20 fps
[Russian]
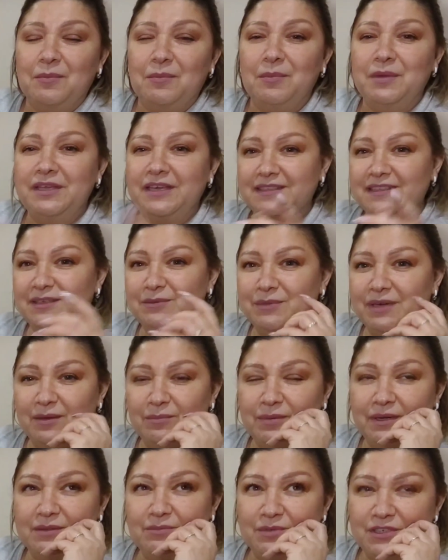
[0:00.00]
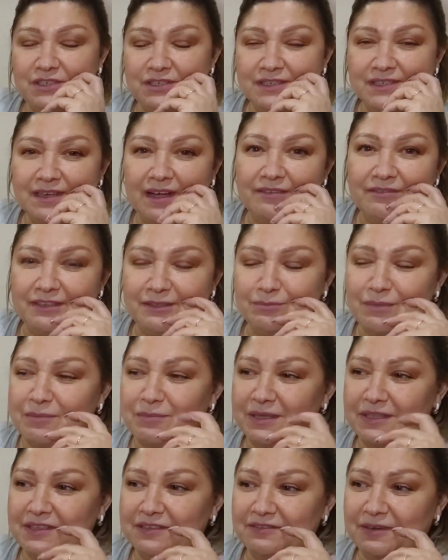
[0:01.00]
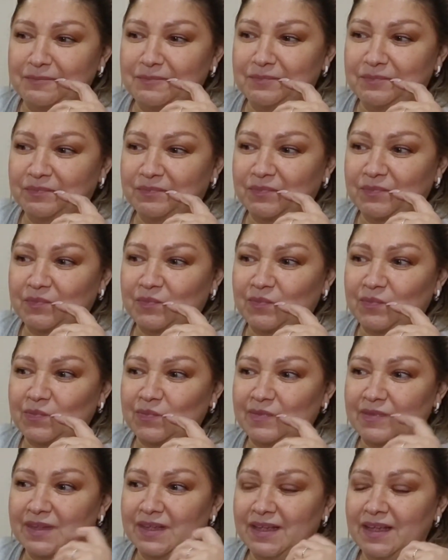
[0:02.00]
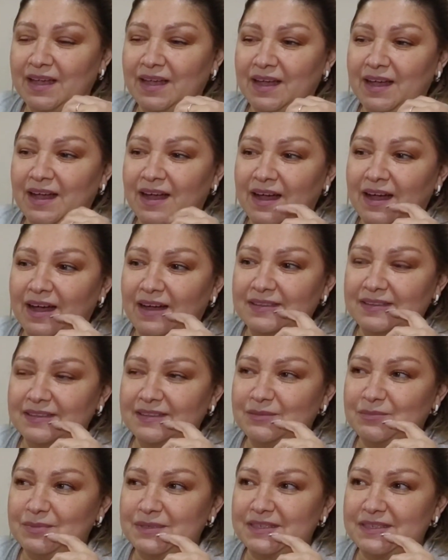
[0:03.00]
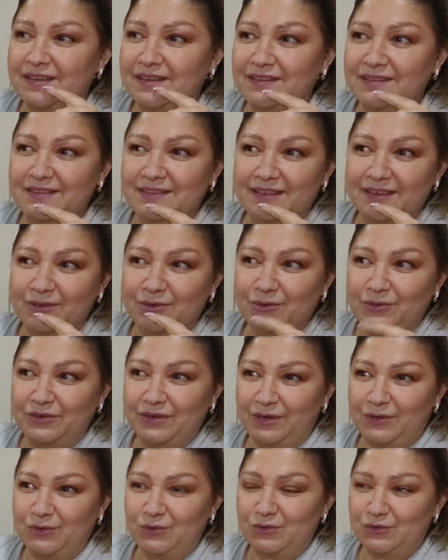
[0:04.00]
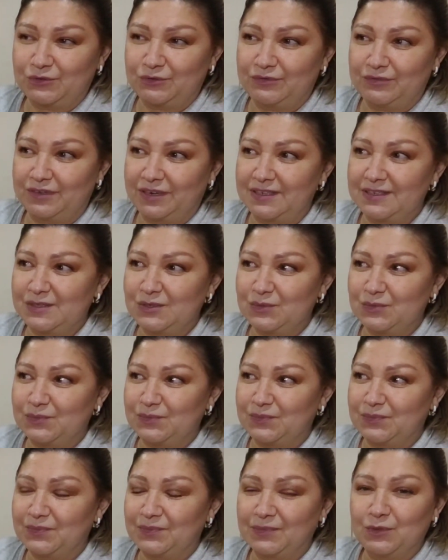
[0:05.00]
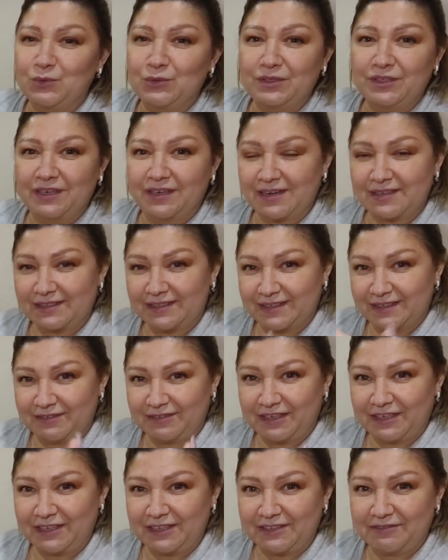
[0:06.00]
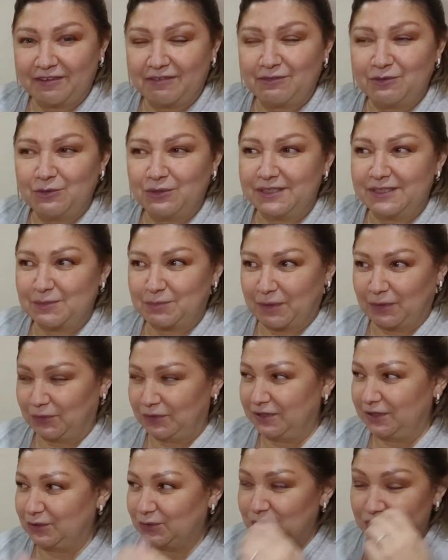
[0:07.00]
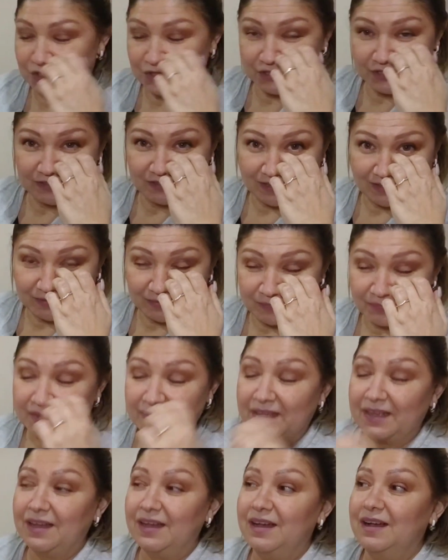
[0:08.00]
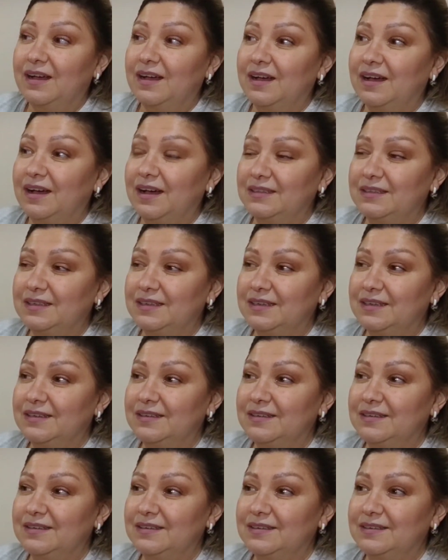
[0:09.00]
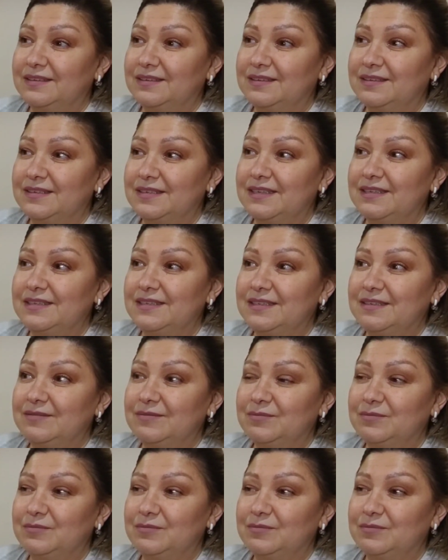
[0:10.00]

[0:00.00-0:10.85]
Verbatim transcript: Мне одна моя подписчица, Афет Мамедова, она написала такую хорошую фразу. Ну, я когда говорила во влоге «Спокойной ночи» желала, она, э, знаете,